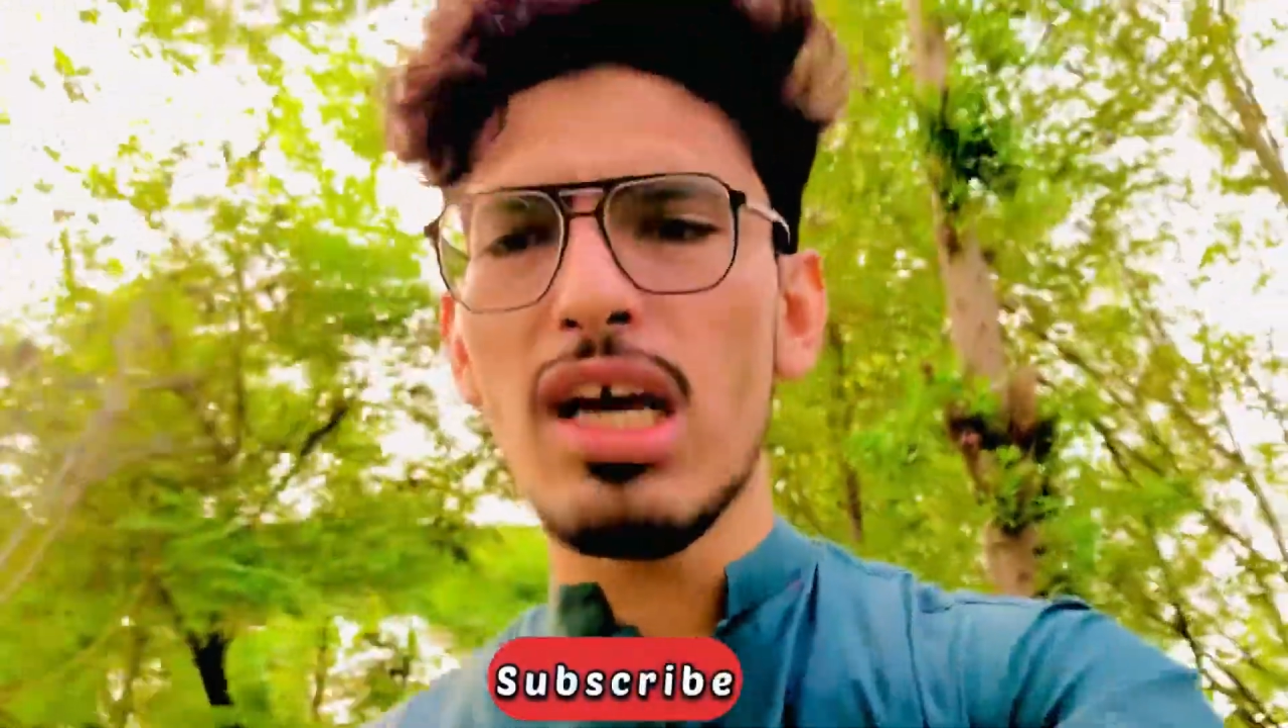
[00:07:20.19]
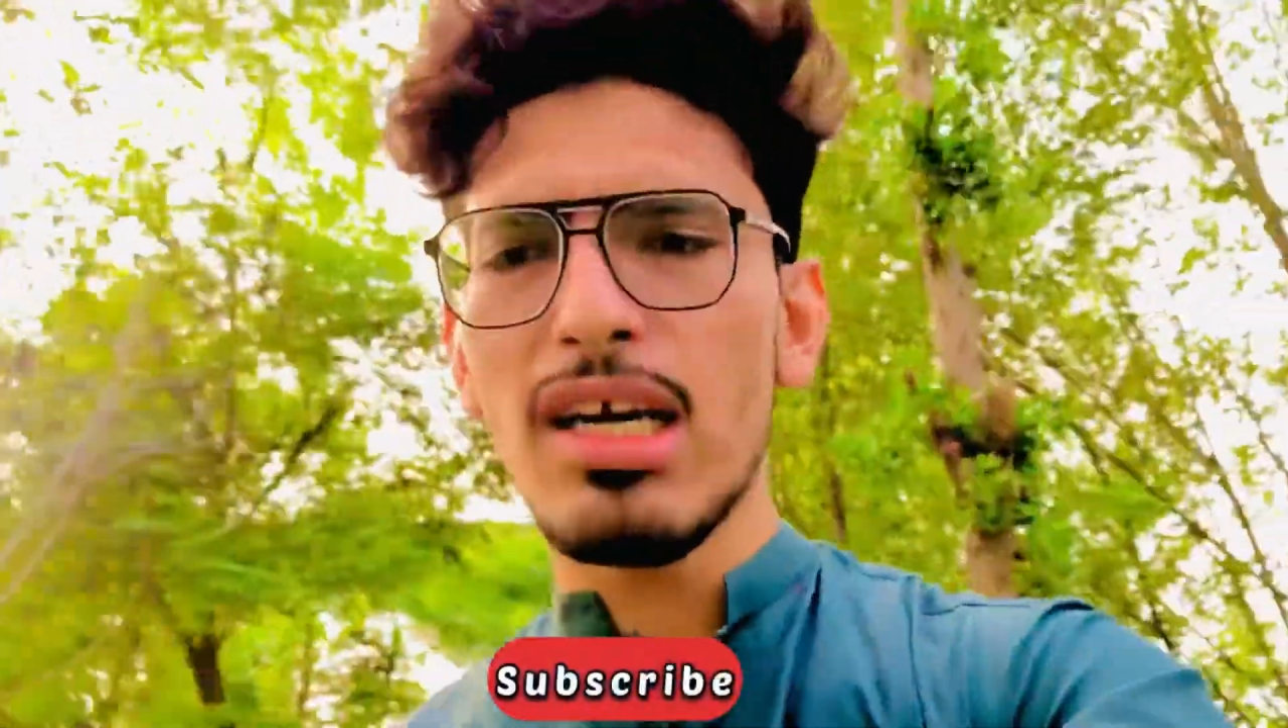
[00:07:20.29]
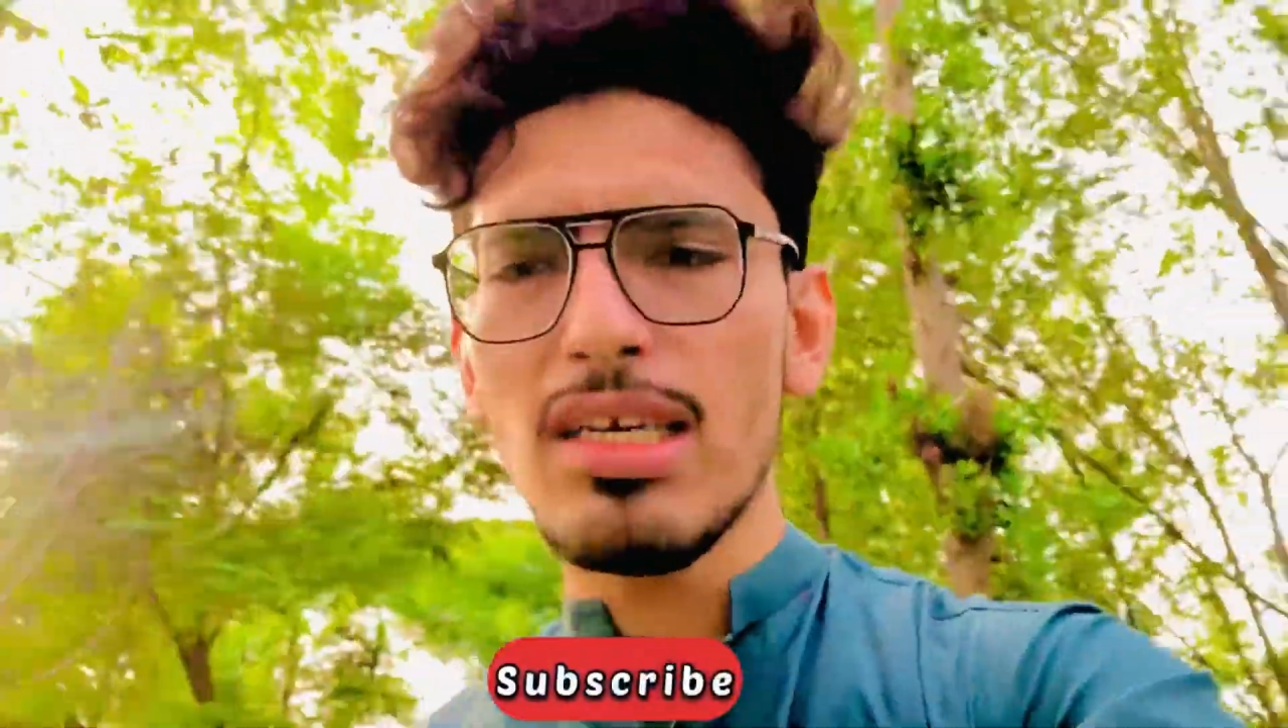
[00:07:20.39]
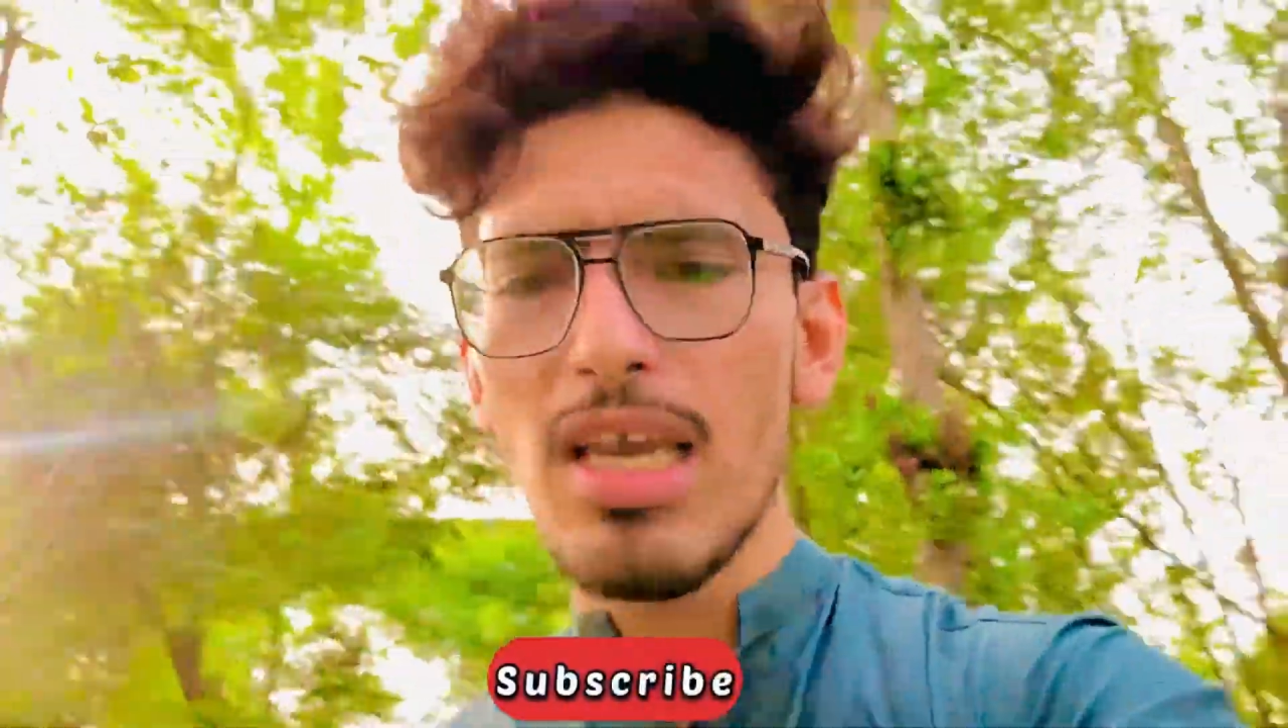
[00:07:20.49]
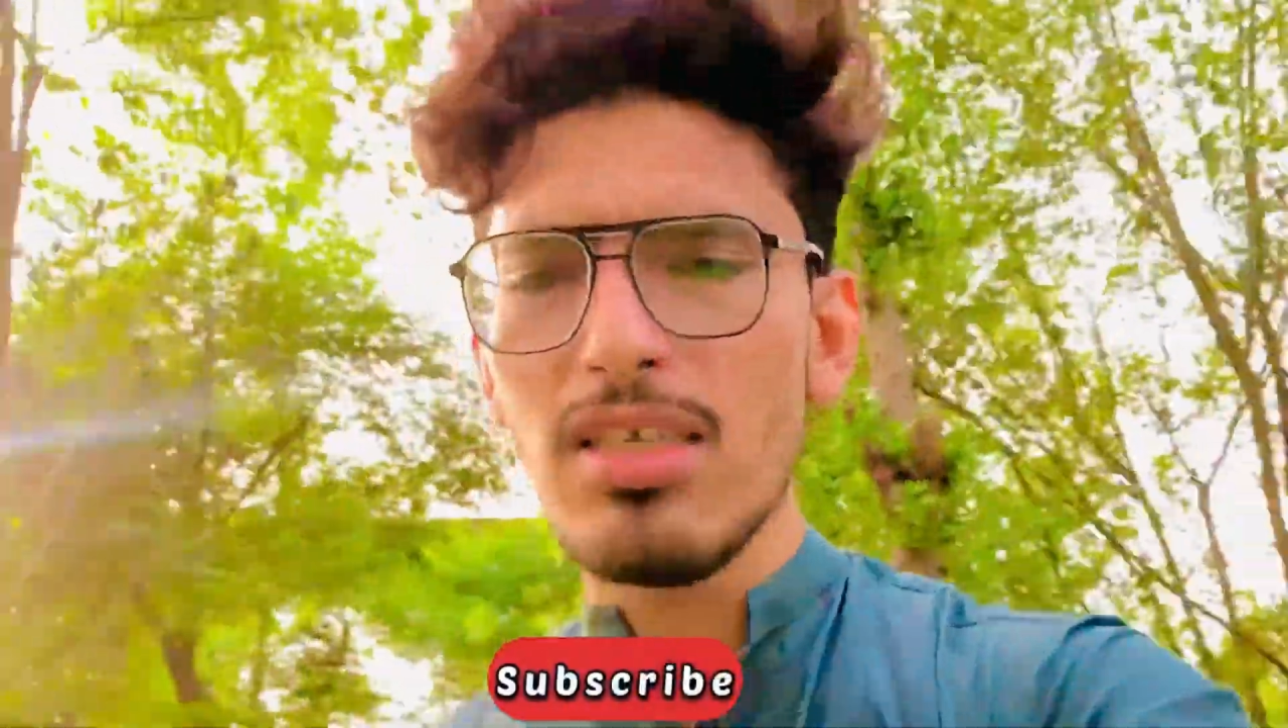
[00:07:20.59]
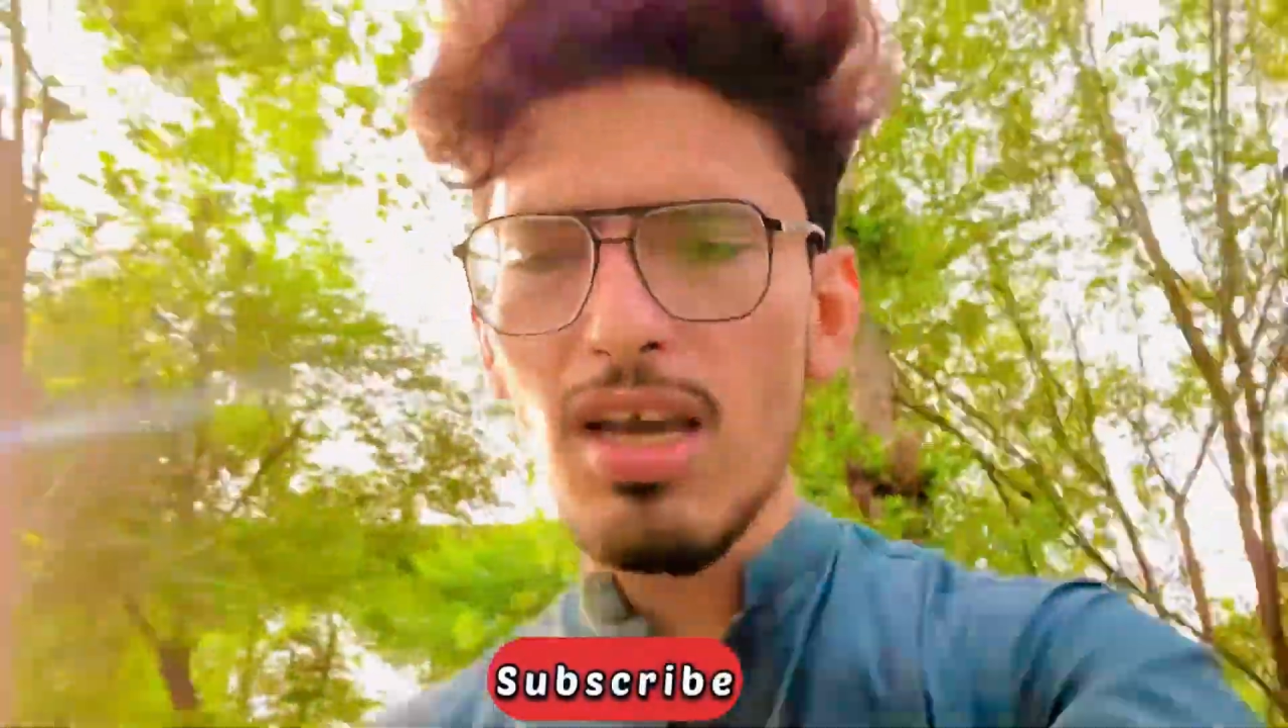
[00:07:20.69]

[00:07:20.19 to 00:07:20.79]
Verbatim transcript: कर गई है